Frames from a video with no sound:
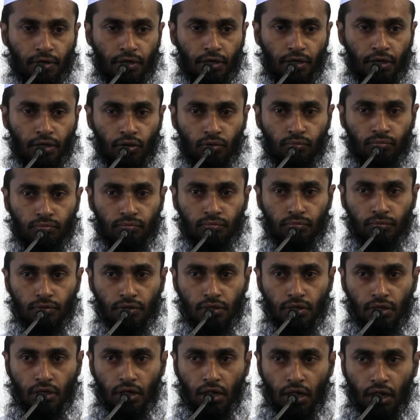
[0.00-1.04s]
பேர்லையும்
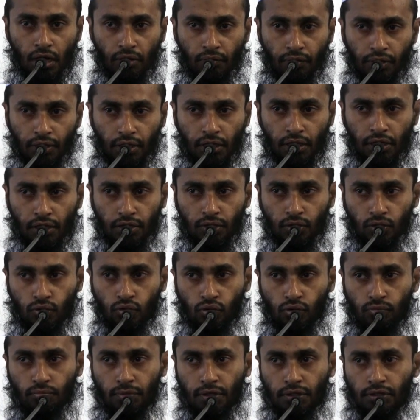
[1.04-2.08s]
அவர்களது
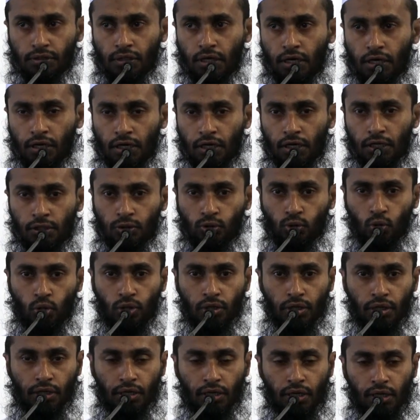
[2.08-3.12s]
குடும்பத்தார்கள்
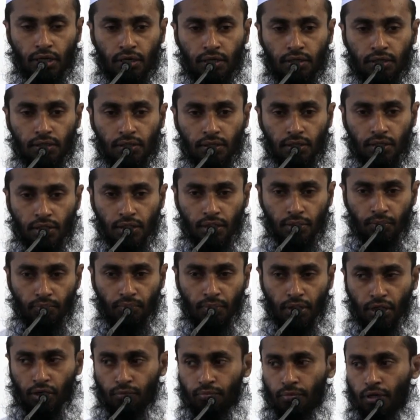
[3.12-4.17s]
தோழர்கள்
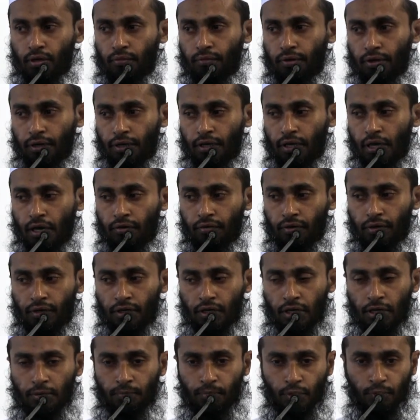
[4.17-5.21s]
மறுமை வரை
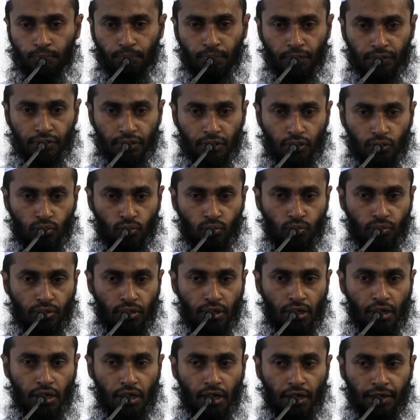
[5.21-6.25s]
அவர்களை
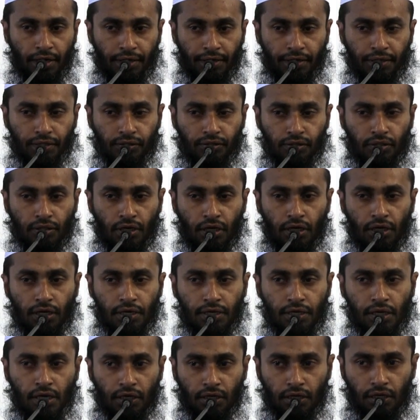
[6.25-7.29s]
பின்பற்றக்கூடிய அனைத்து
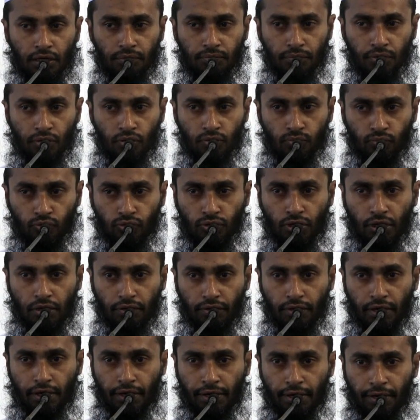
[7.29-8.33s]
நல்லடியார்கள் மீதும்
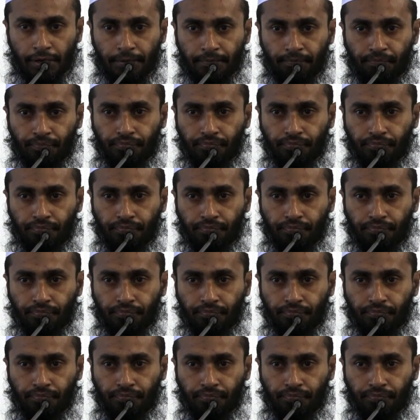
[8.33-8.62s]
உண்டாவதாக